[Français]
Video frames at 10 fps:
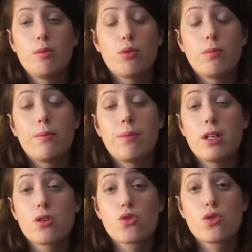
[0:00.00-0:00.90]
pour ma
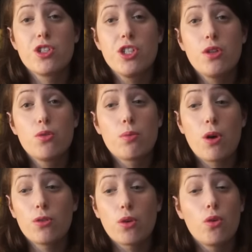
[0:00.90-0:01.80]
part je sais de
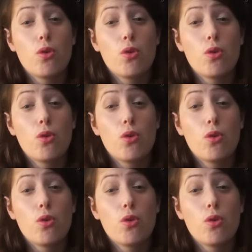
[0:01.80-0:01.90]
prendre